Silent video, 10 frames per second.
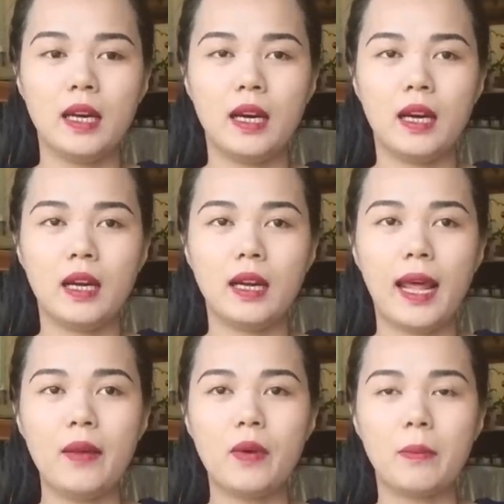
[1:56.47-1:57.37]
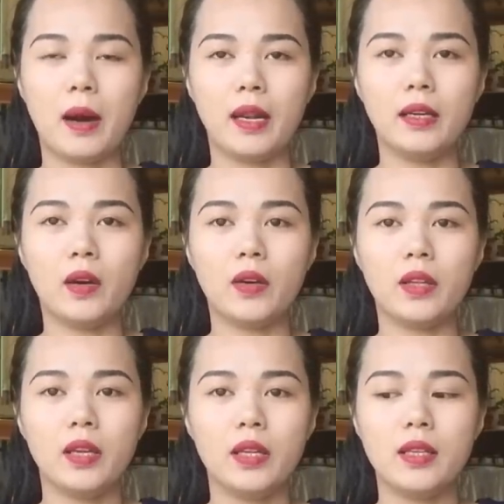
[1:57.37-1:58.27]
à, lấy con bển
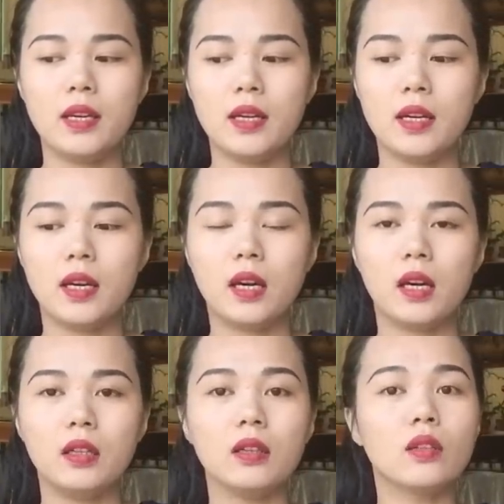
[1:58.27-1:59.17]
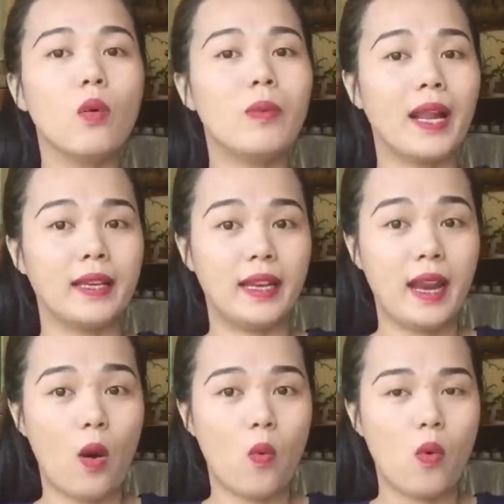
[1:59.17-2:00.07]
thôi chứ ờ, được tốt làm gì
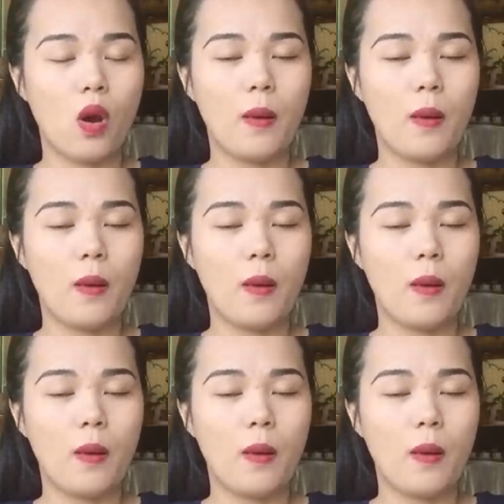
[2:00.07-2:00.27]
đâu